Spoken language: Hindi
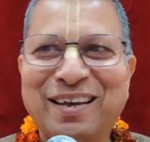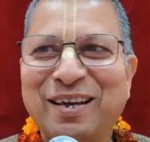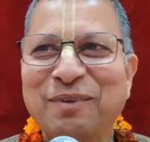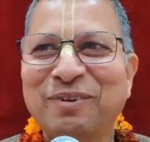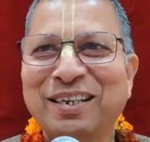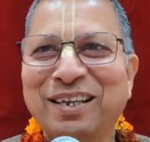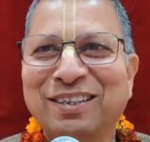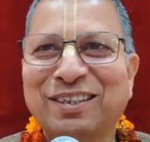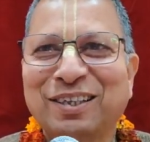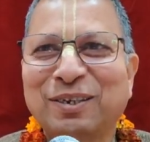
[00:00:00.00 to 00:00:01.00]
एग्रीमेंट यही
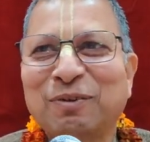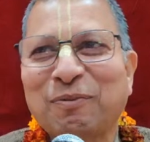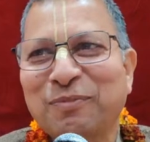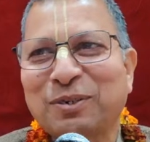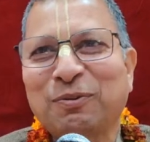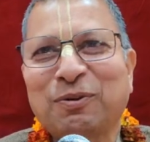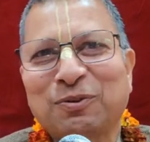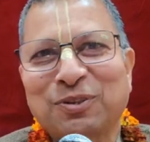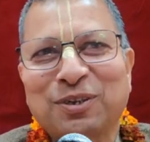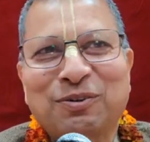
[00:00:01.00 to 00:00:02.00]
तक था जब आप मेरे से
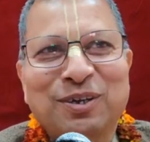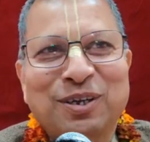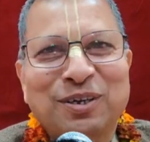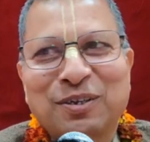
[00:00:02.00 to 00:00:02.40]
क्रोध नहीं करोगे